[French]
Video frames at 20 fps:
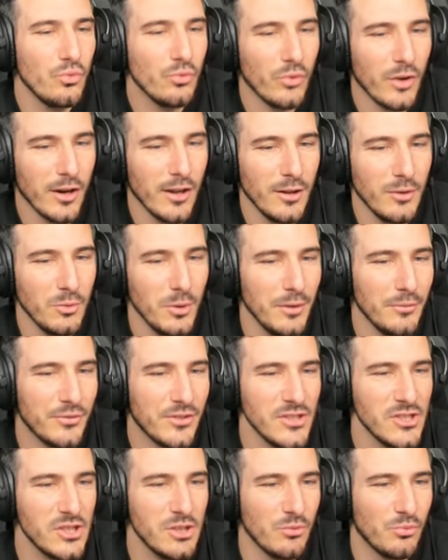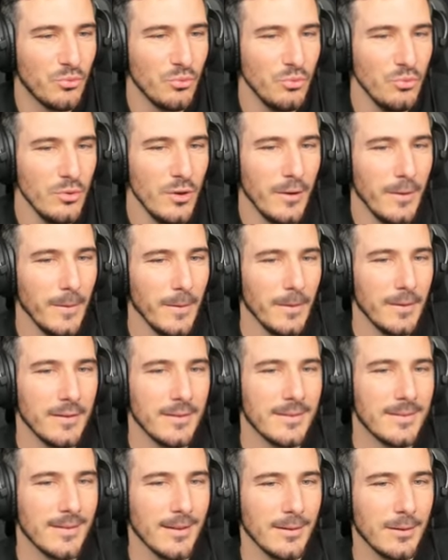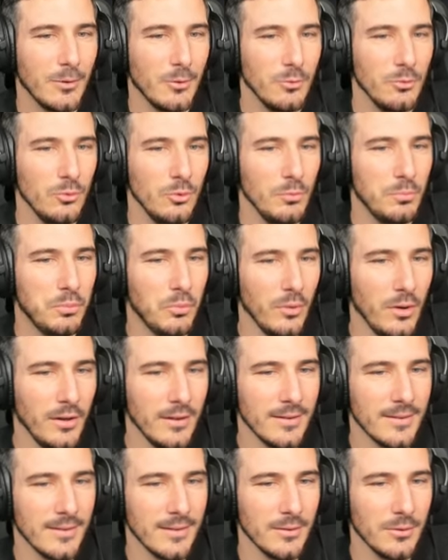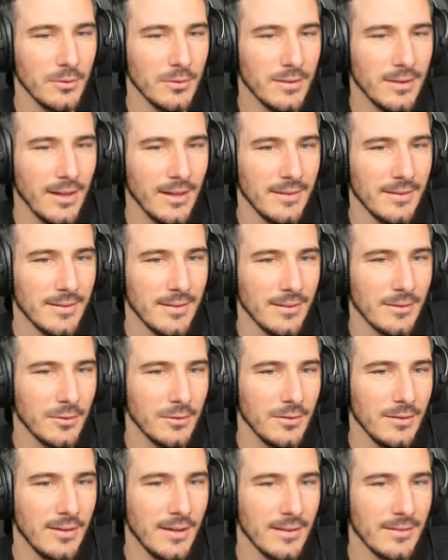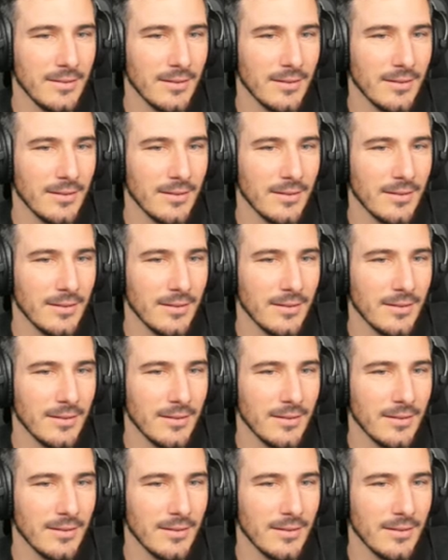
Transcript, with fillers: Voilà, le FC Gifu, 52 points, 54, 54,